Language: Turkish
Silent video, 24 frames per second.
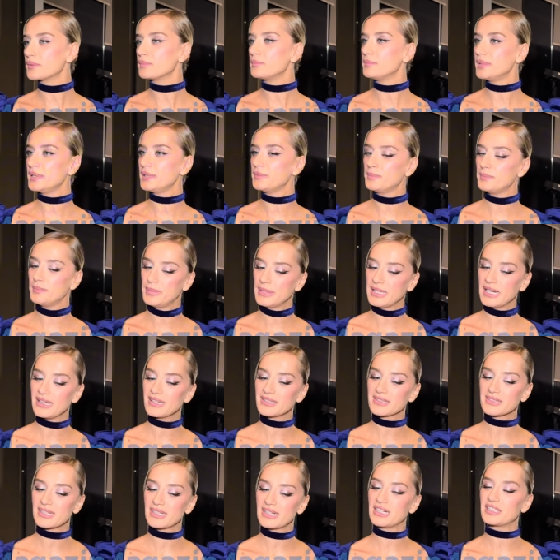bir,
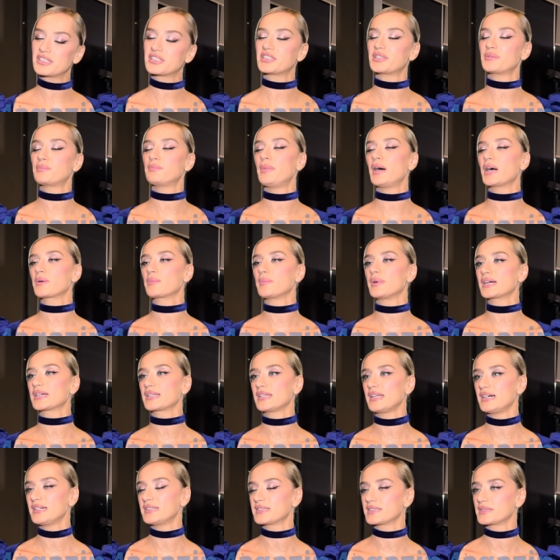biraz araştırıp bakmak
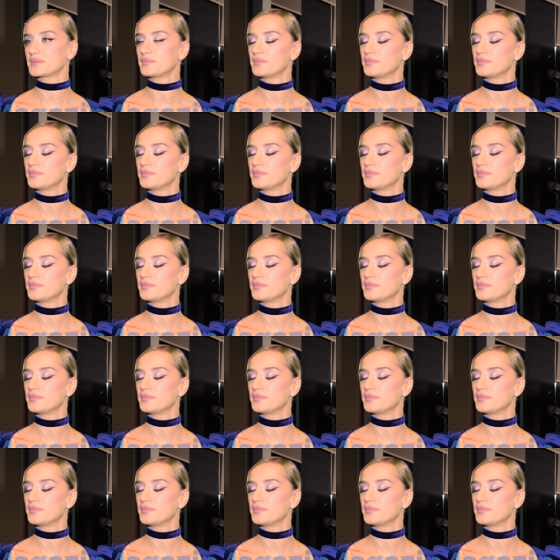lazım.